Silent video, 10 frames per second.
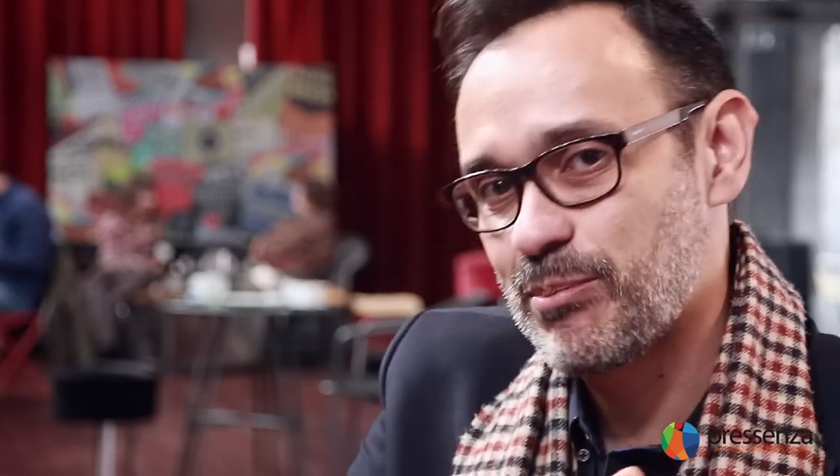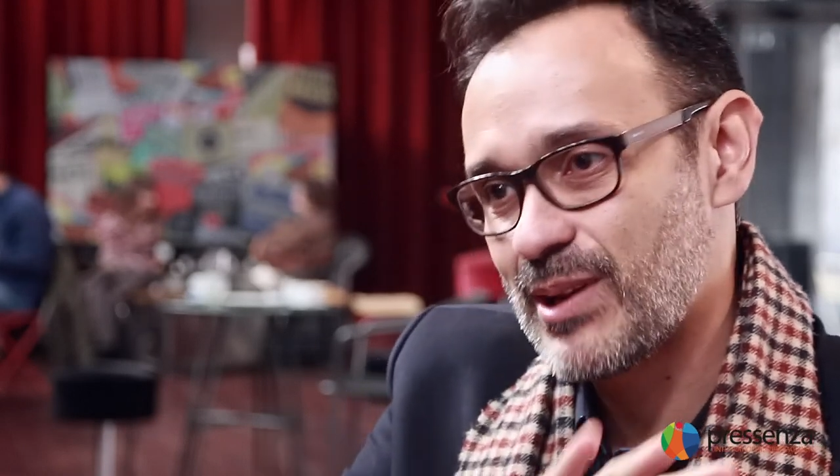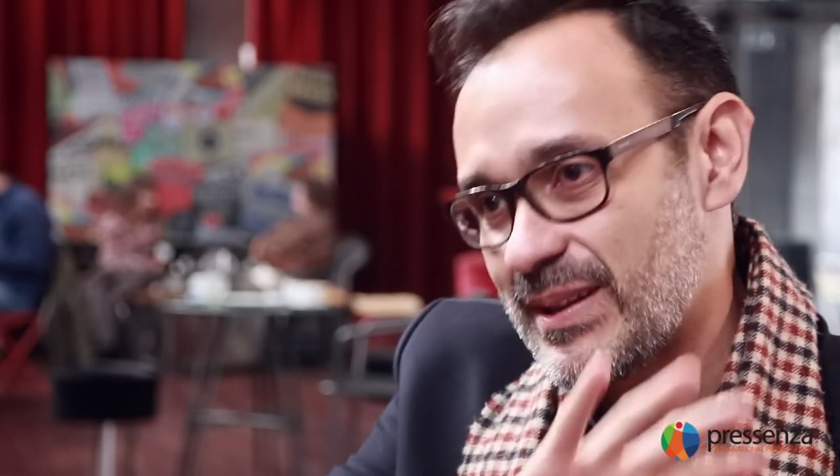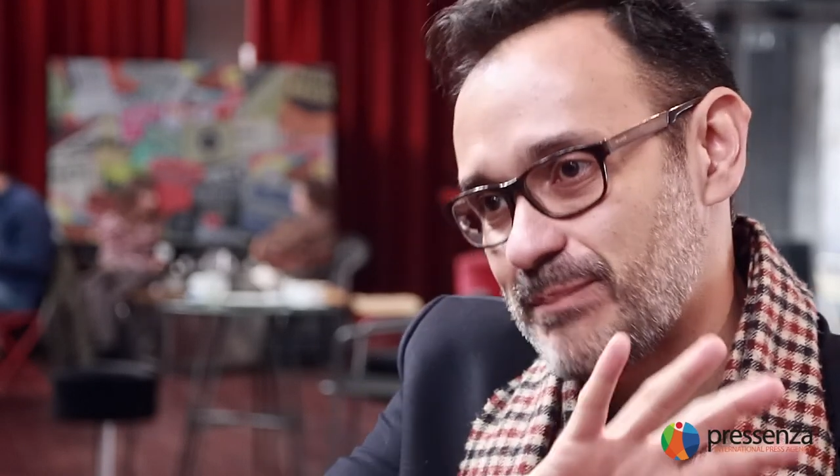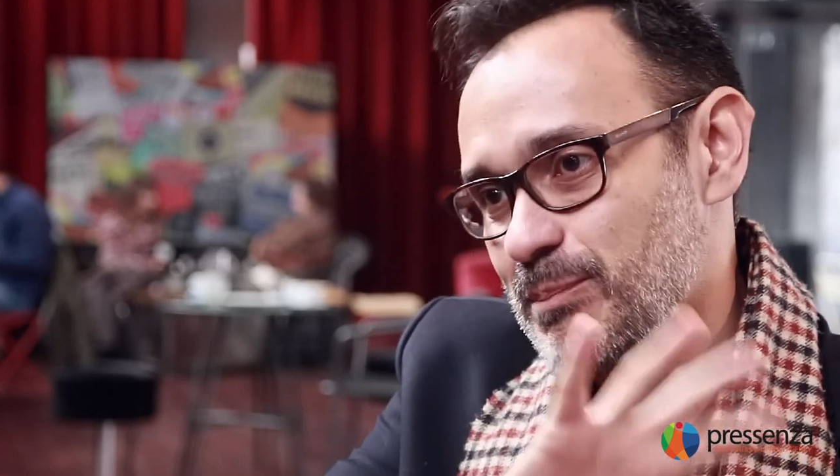
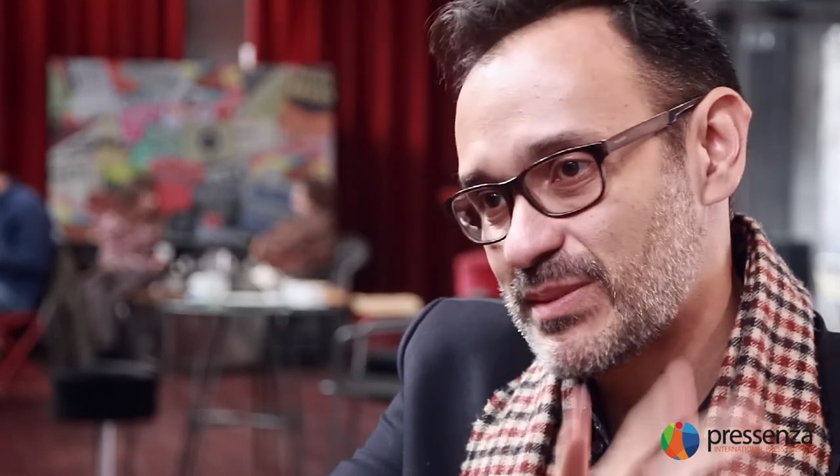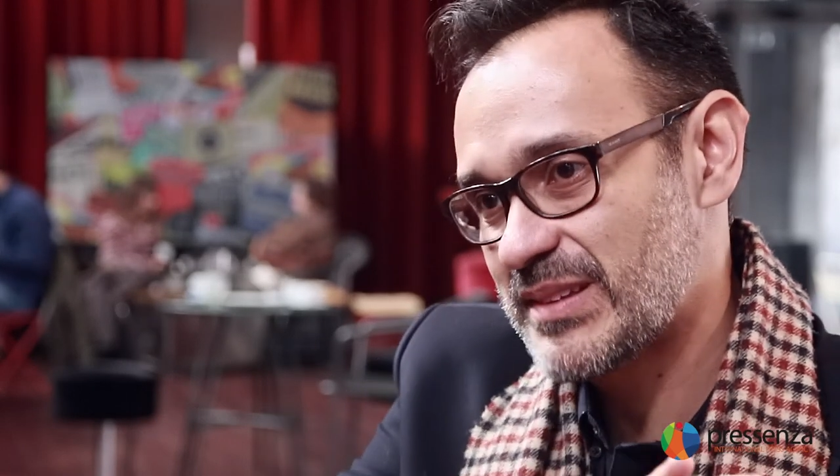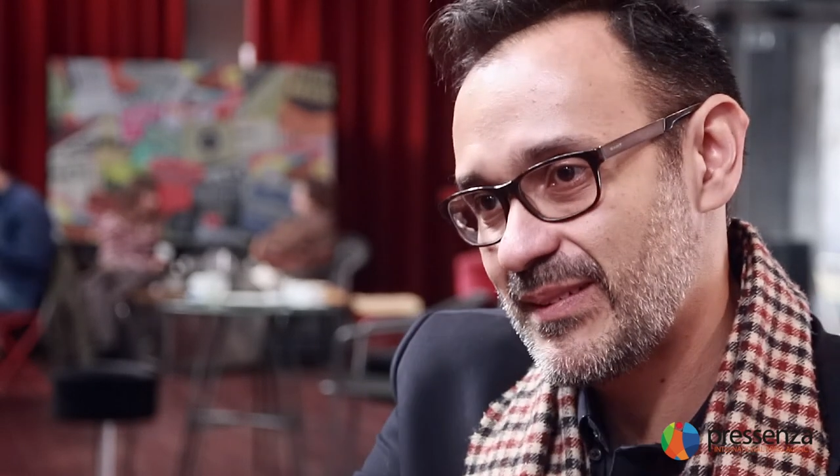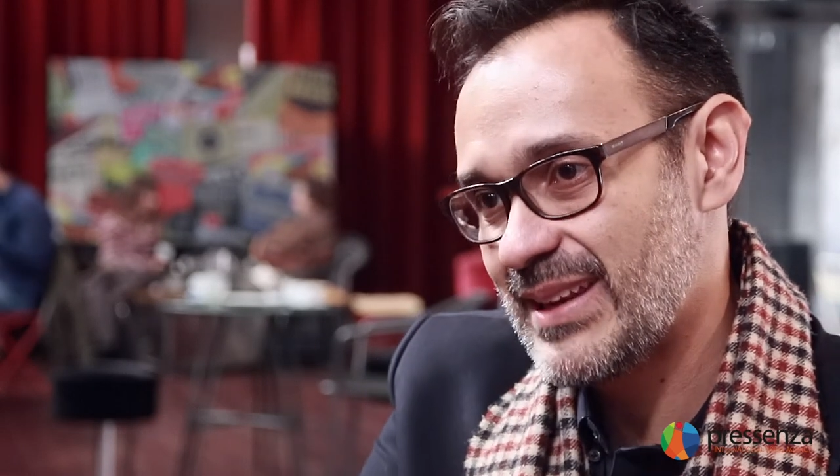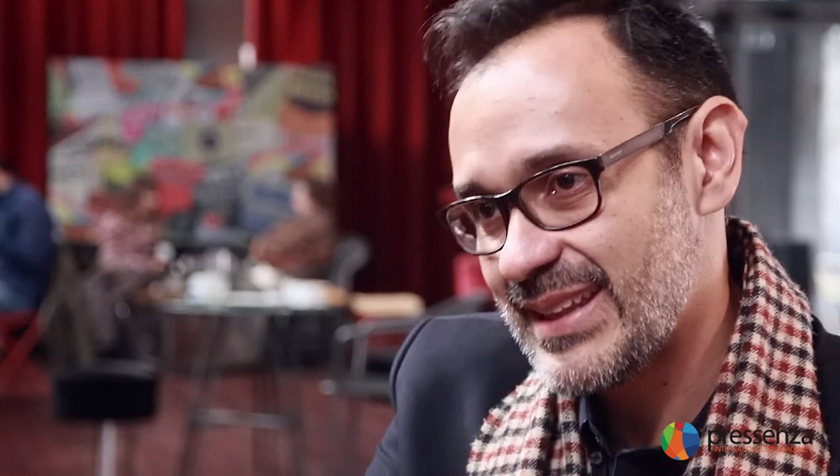
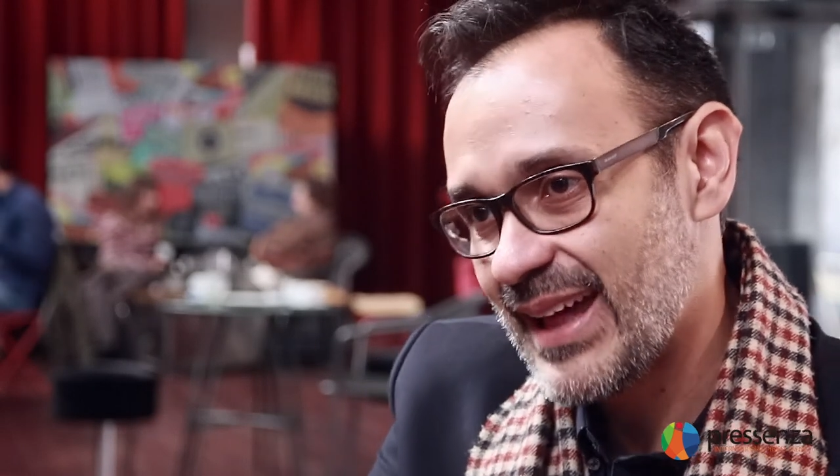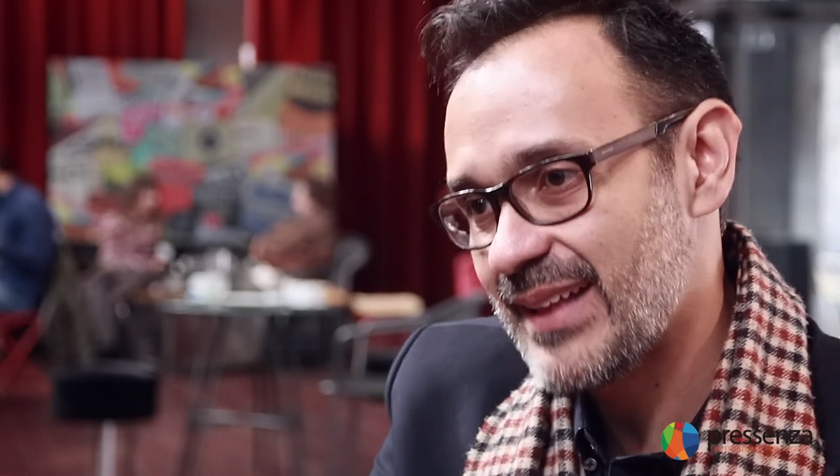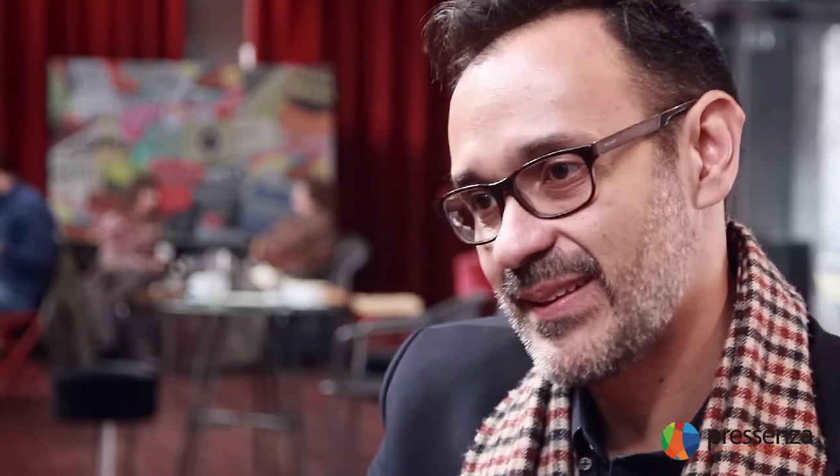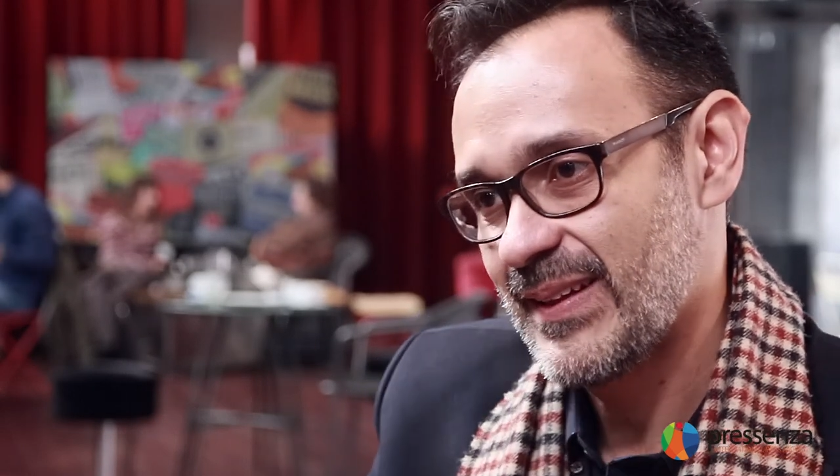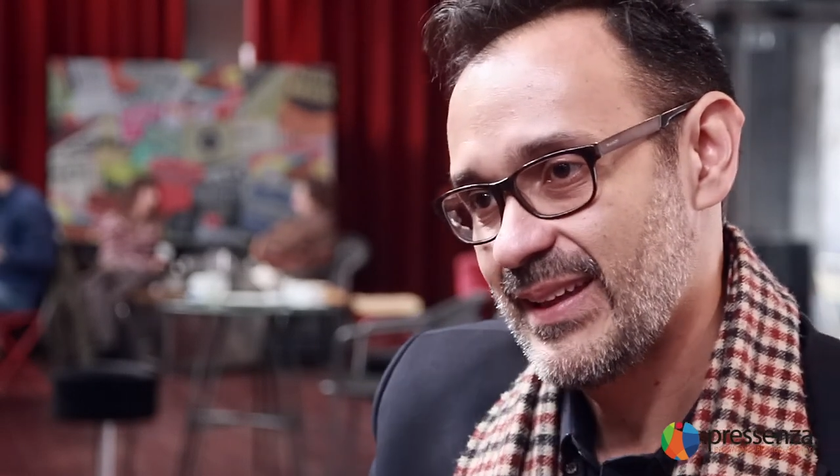
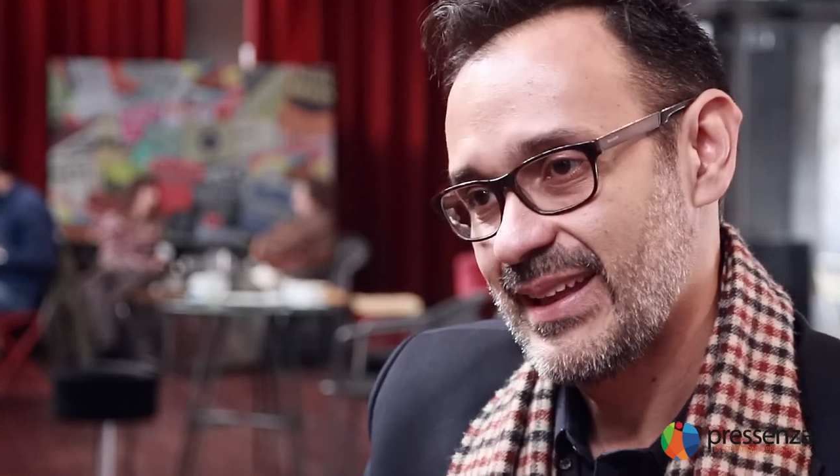posibilidad